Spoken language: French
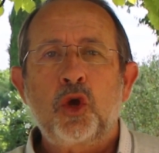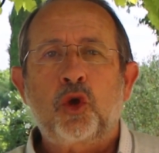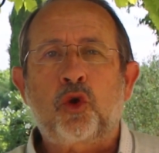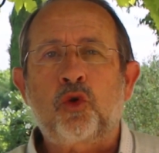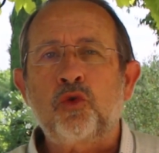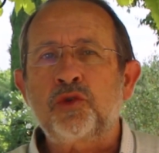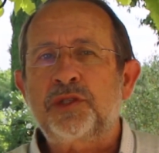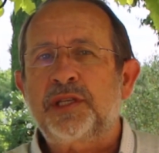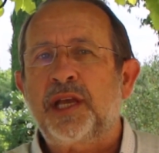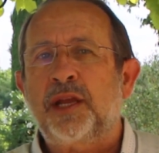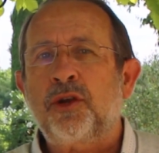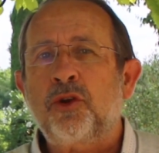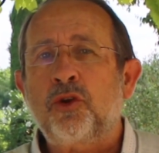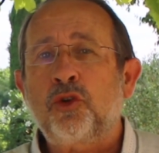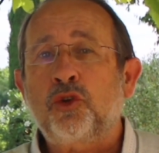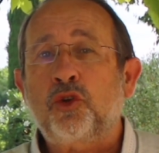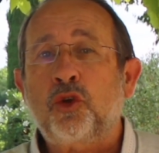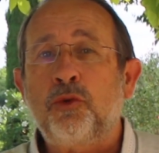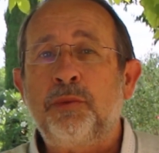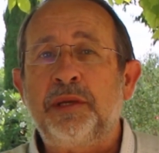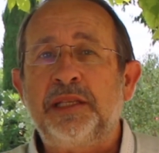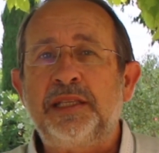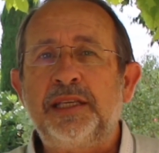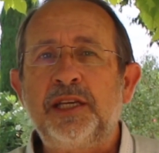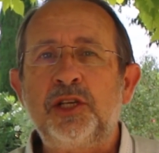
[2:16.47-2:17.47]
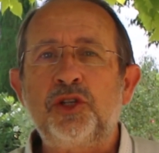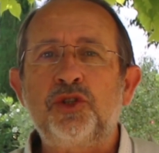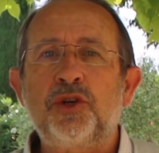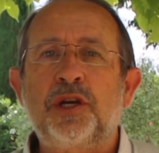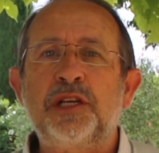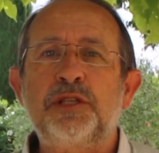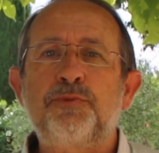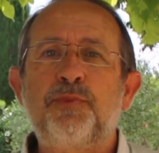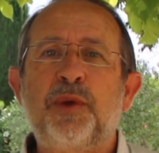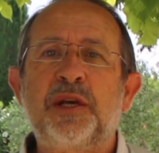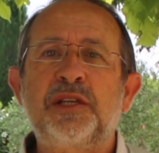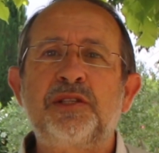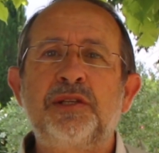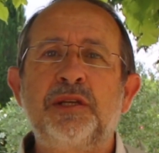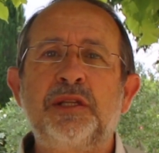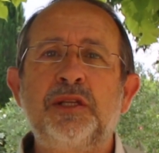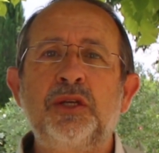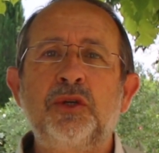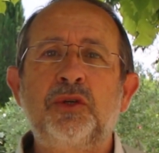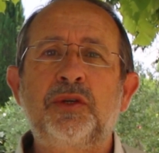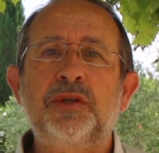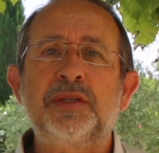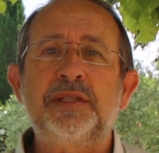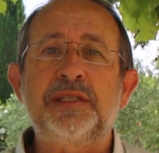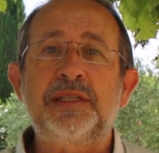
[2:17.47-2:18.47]
Concernant notre métier, je reste
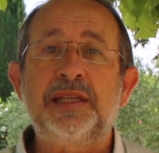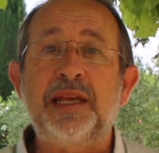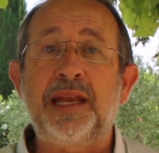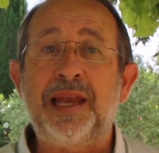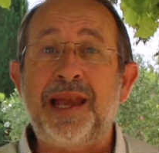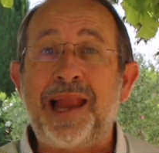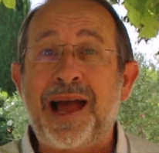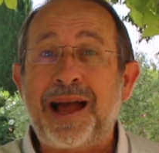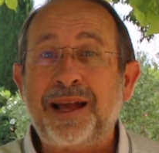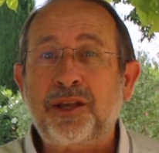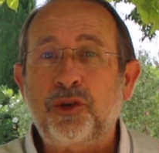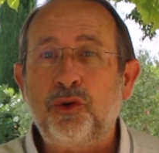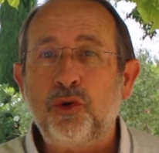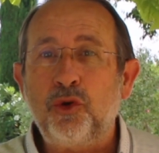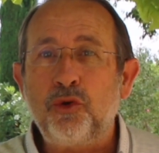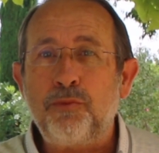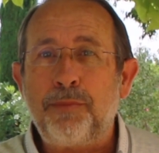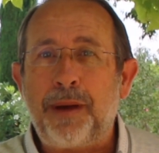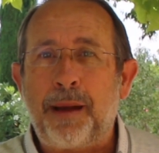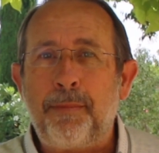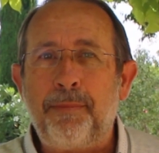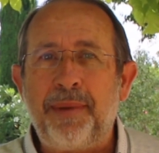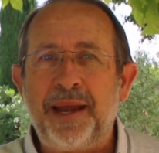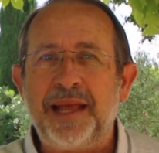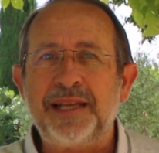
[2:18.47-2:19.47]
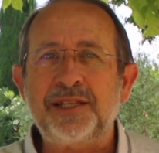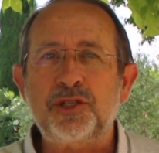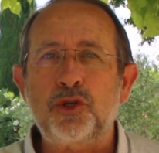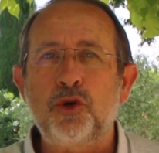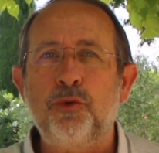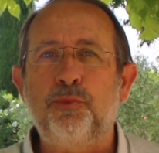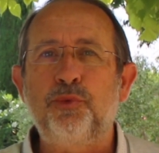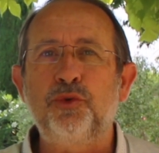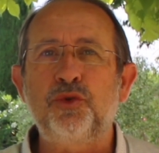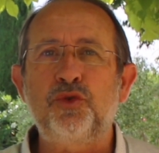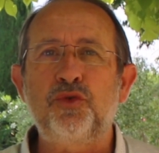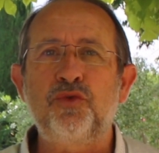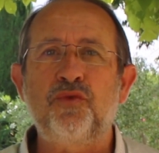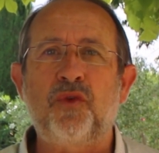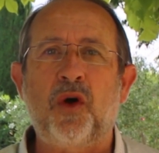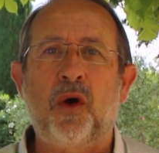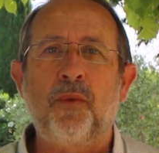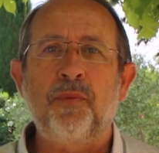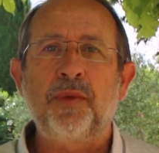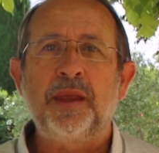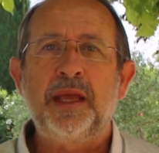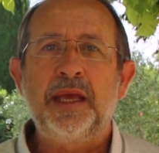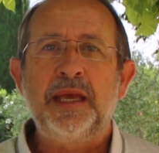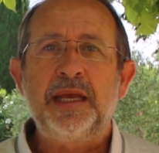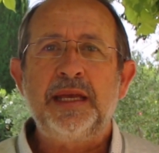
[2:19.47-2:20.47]
persuadé que c'est là que le bas blesse le plus souvent.
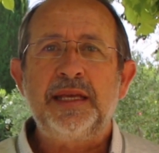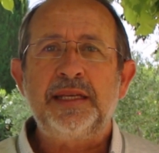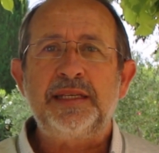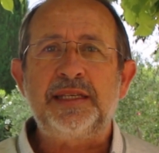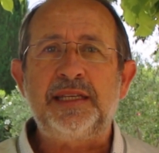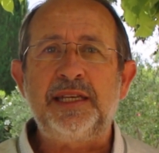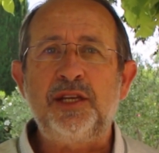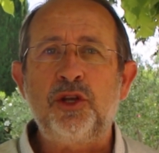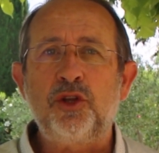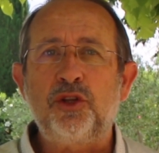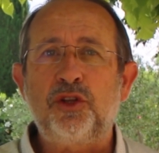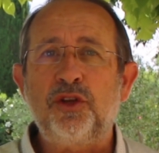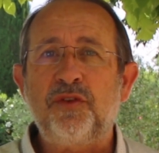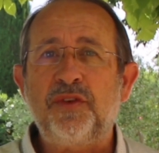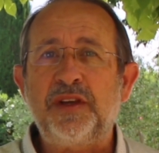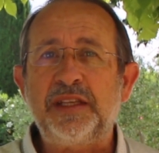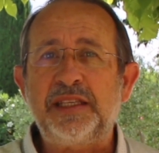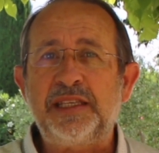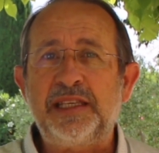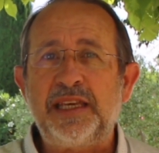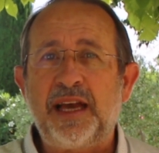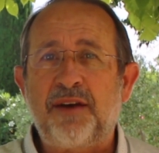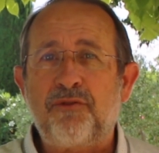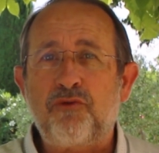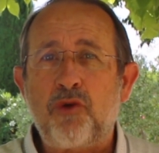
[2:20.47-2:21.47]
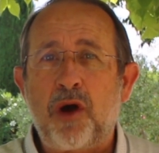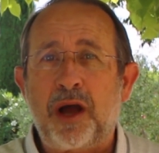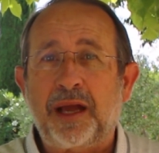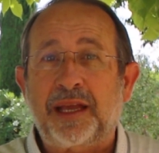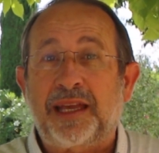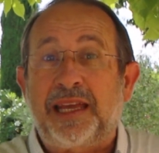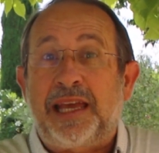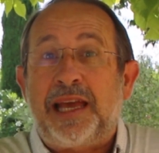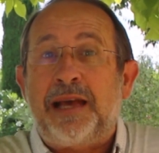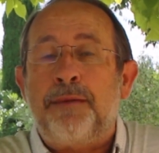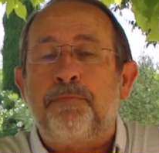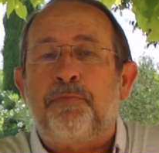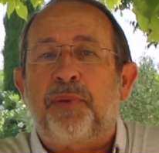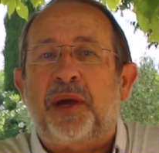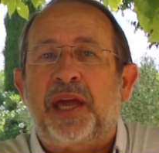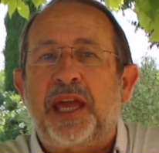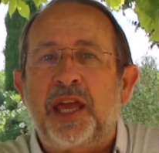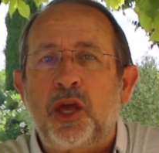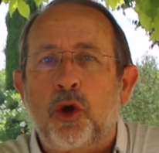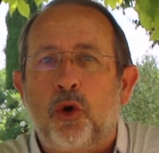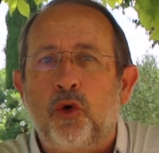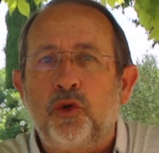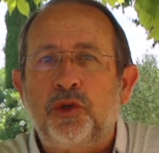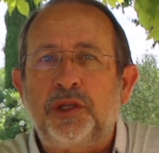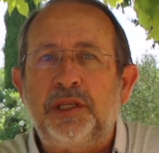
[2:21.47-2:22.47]
S'il ne devait y avoir qu'un
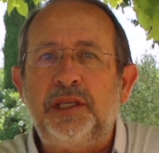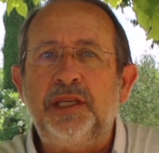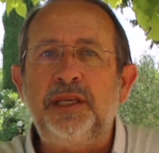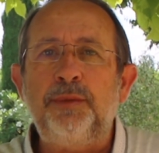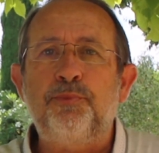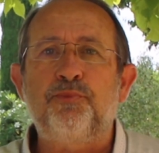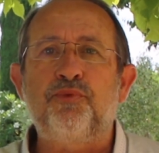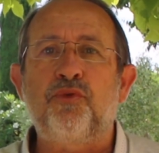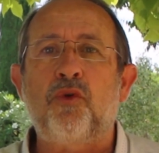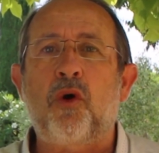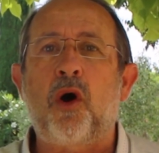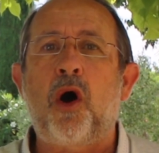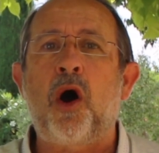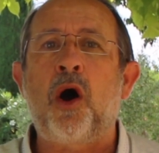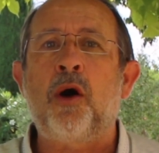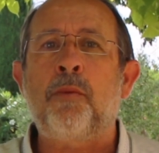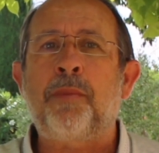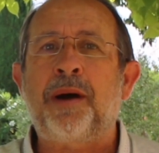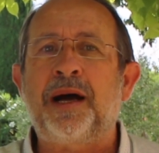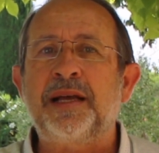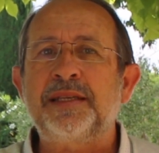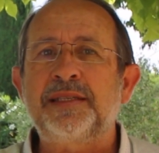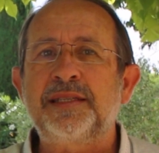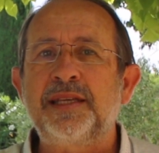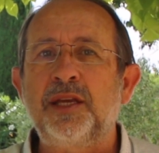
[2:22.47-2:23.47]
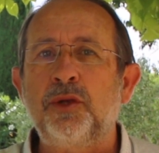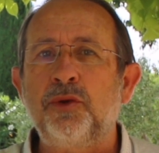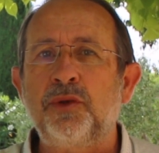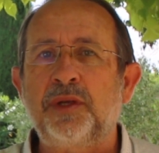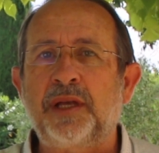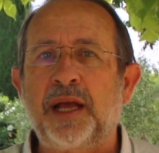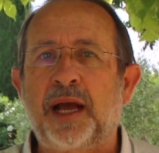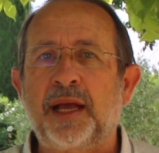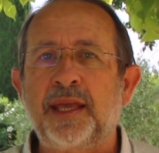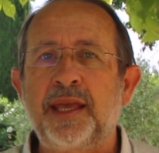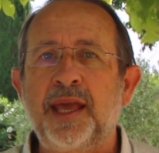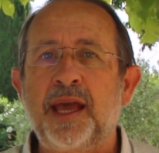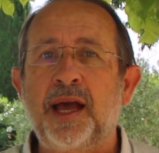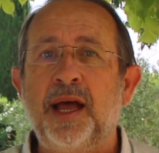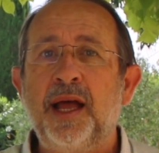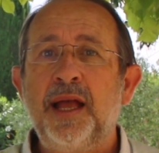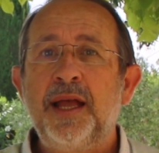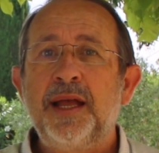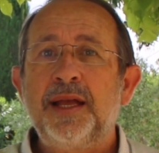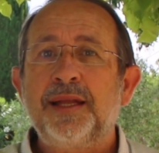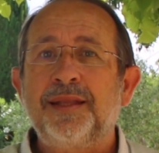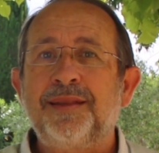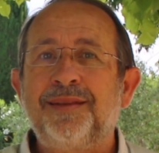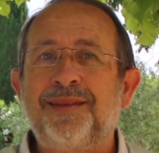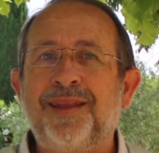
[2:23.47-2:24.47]
prérequis pour embrasser une carrière
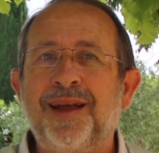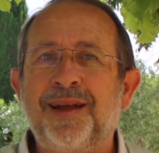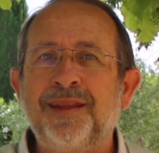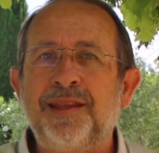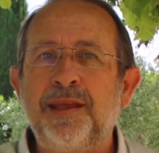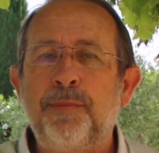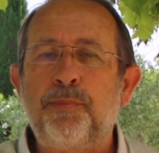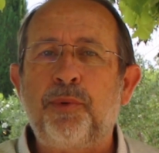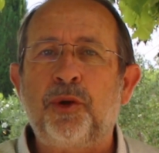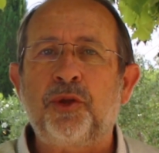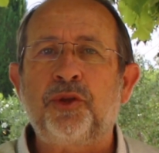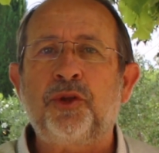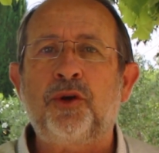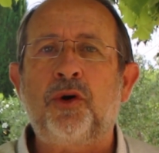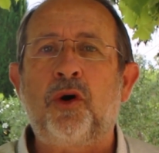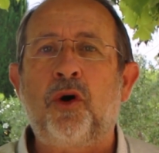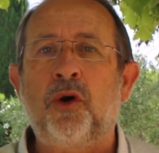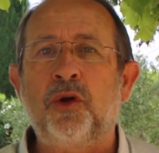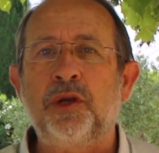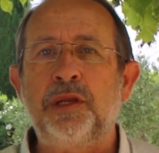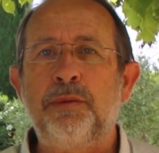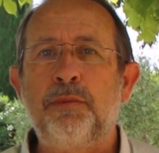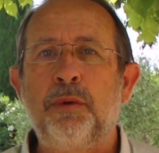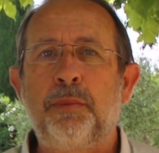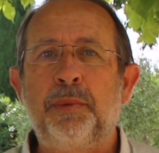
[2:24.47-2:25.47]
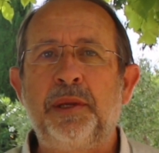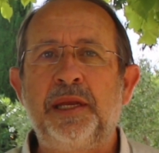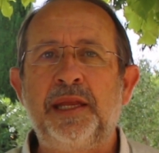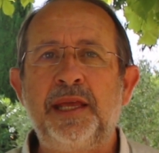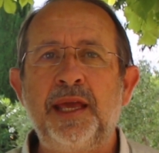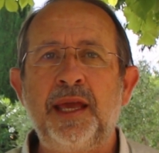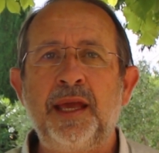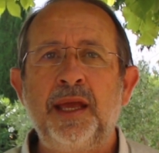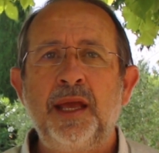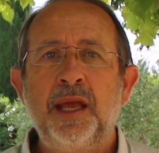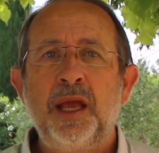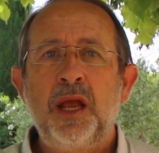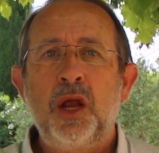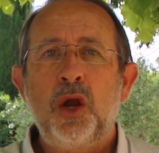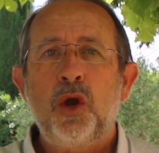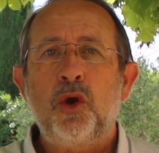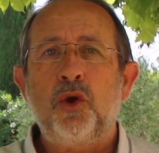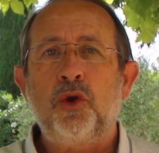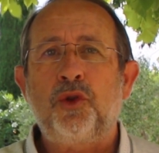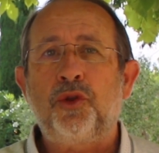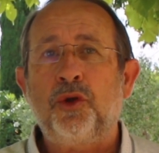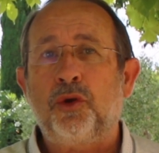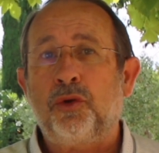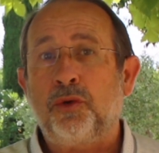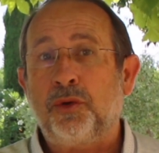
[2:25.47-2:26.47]
d'indépendant en immobilier
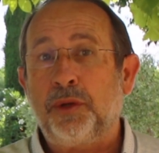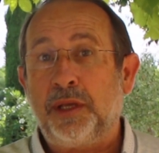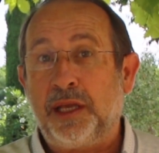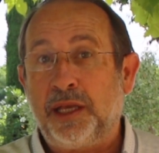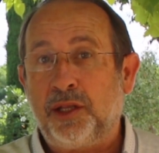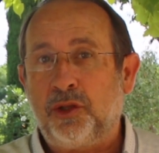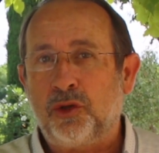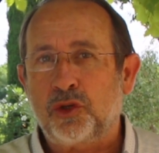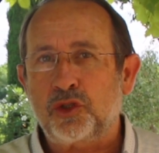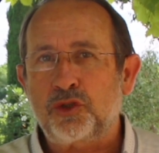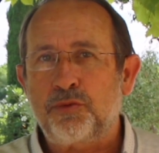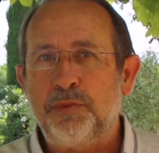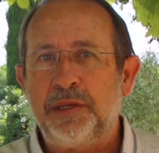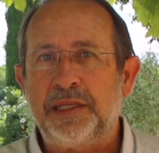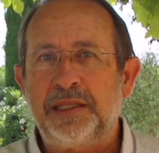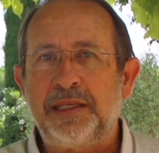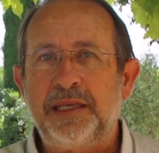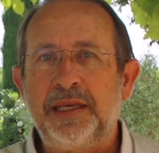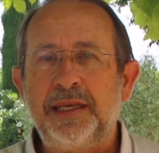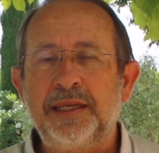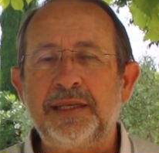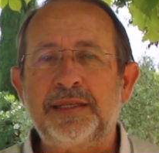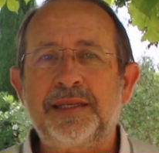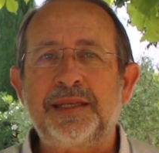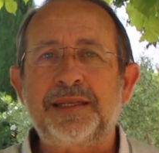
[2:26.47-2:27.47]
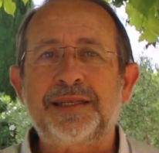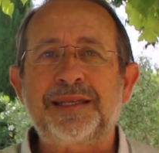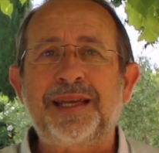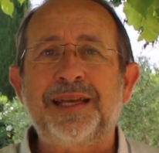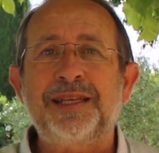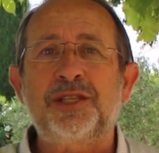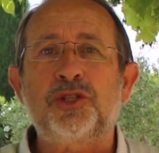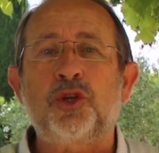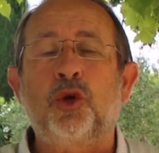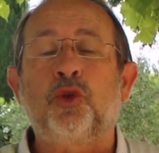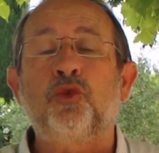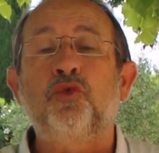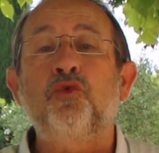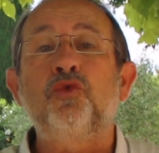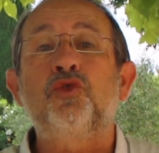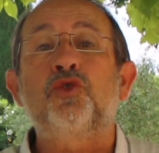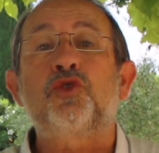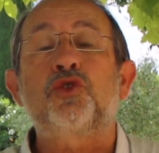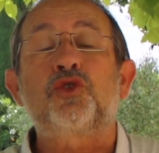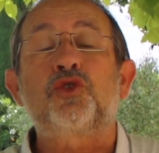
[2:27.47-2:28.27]
et dans ce métier, ça serait sans doute